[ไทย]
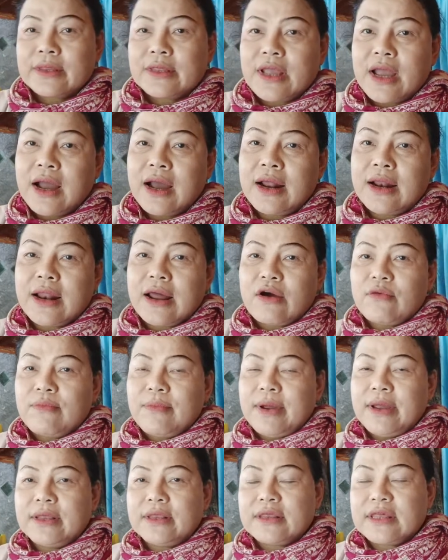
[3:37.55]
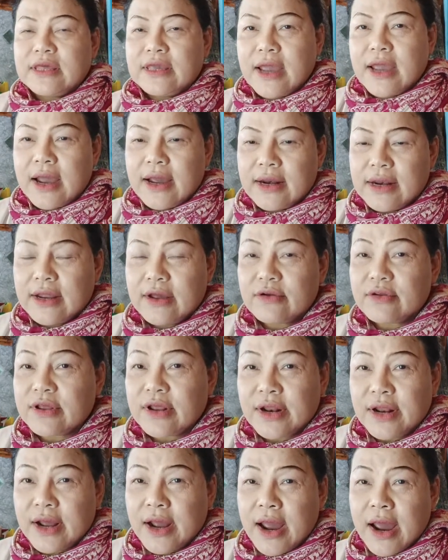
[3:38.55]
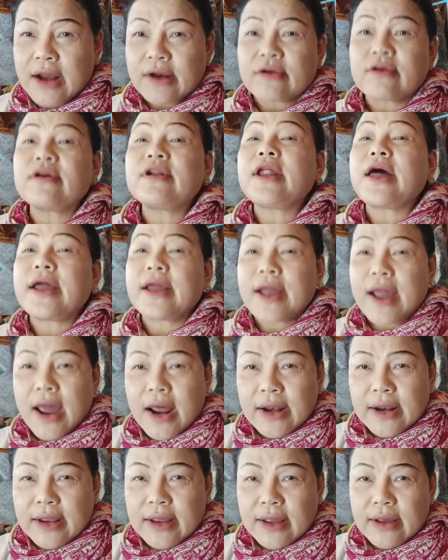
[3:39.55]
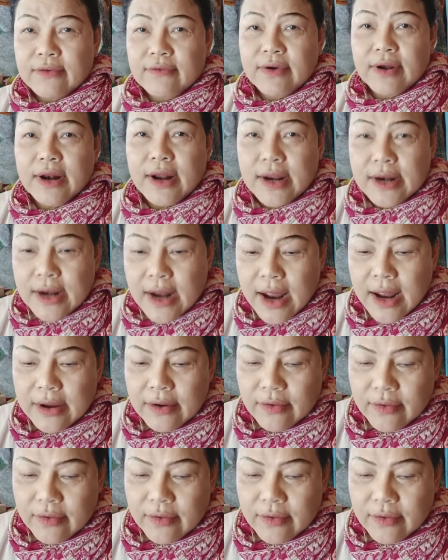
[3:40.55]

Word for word: ถ้าเราไม่เสียเดี๋ยวธนาคารก็รายงานเองว่ารายได้